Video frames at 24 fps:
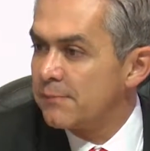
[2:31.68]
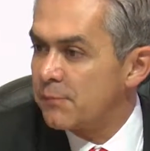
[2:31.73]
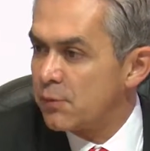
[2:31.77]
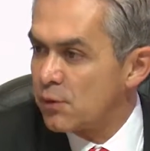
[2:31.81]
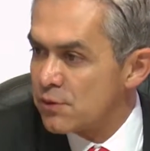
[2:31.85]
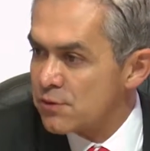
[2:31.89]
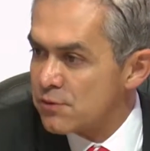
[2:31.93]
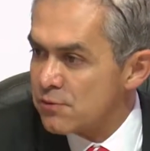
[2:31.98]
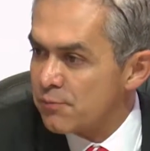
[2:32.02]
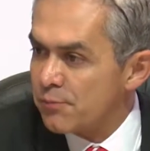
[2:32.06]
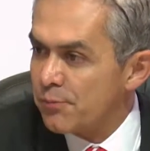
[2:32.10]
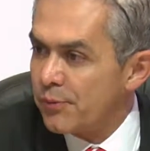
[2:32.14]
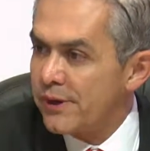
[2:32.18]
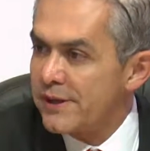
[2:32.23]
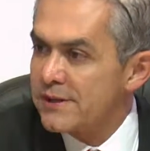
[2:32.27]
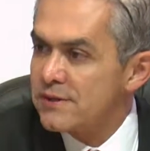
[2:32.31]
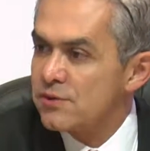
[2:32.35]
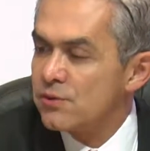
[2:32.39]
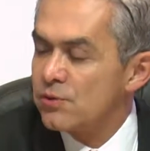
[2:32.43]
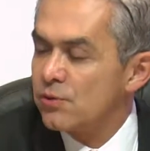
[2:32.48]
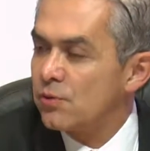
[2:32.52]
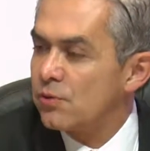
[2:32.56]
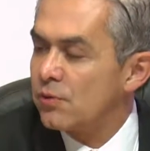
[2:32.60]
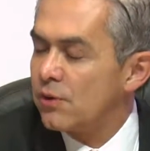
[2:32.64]
por
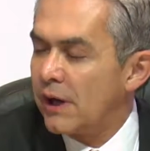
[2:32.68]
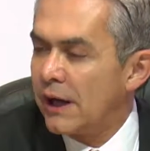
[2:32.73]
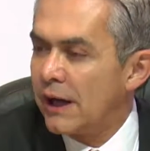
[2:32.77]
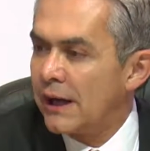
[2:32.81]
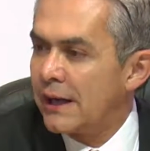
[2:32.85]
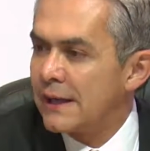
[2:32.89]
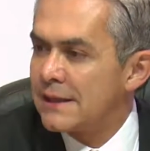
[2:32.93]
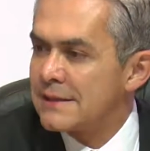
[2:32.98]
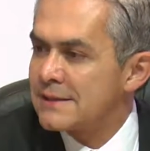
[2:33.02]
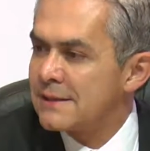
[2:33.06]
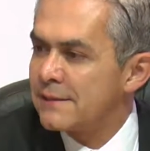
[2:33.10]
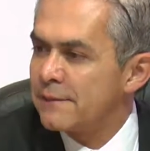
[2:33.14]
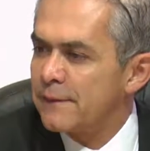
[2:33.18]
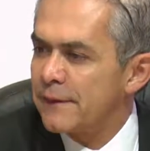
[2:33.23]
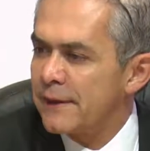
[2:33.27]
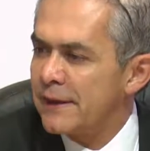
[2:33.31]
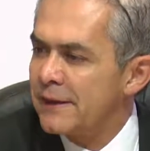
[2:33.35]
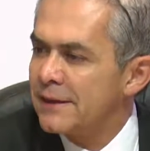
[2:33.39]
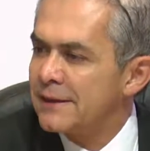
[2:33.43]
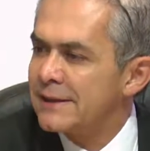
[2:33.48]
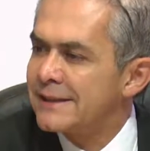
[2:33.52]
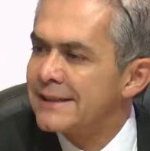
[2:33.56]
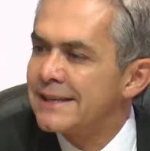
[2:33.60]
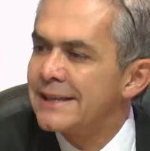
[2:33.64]
supuesto, a las
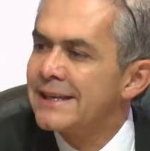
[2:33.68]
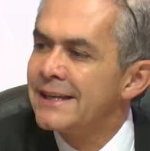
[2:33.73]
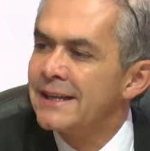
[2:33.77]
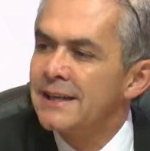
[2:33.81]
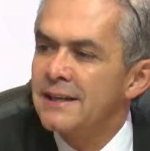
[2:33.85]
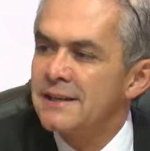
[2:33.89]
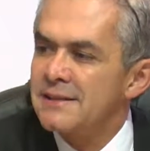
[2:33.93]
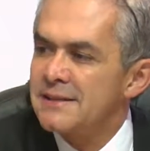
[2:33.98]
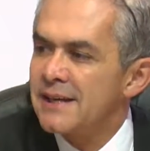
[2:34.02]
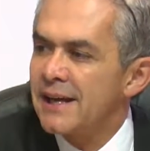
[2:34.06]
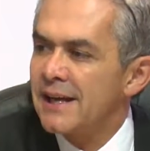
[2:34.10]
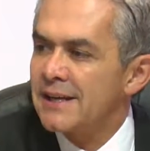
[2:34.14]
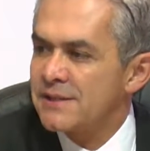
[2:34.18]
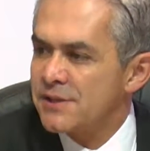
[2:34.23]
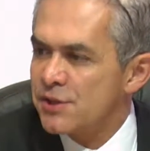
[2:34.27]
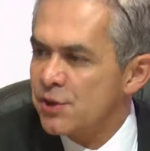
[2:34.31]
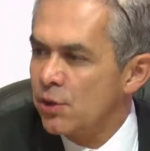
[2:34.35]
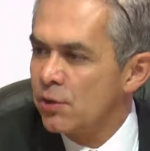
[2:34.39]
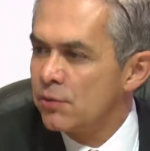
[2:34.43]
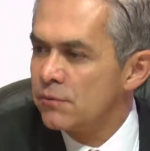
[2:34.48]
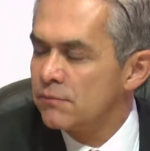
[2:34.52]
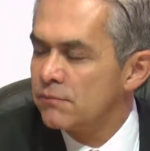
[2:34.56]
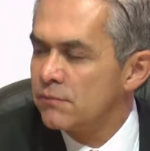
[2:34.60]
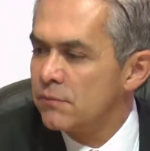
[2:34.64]
diferentes líneas de
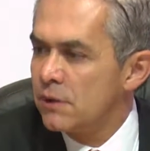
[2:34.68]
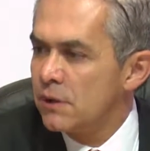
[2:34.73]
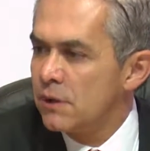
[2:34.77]
acción